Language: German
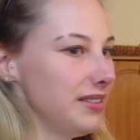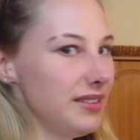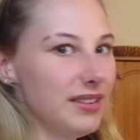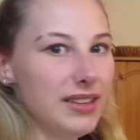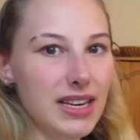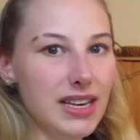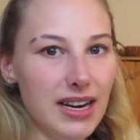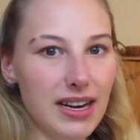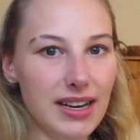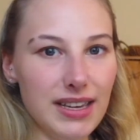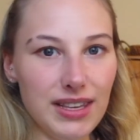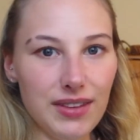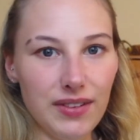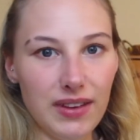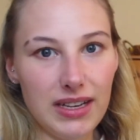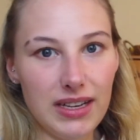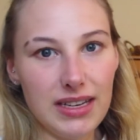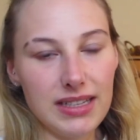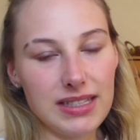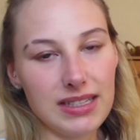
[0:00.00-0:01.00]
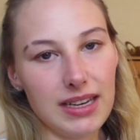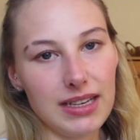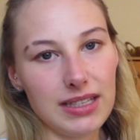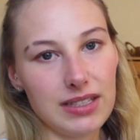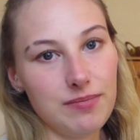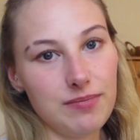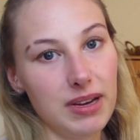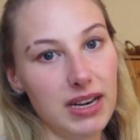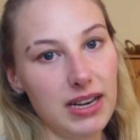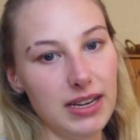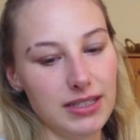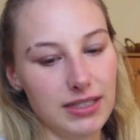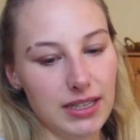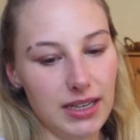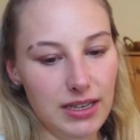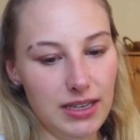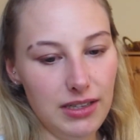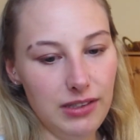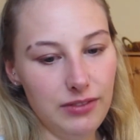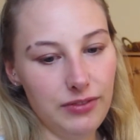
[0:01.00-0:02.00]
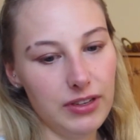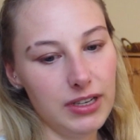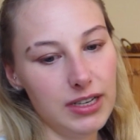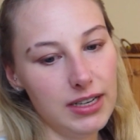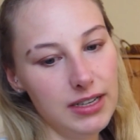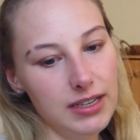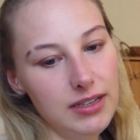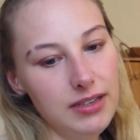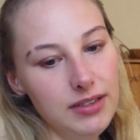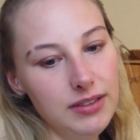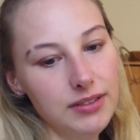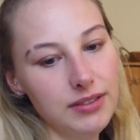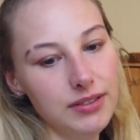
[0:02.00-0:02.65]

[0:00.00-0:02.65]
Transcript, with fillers: Ja, ich werde jetzt gleich zum Balletttraining fahren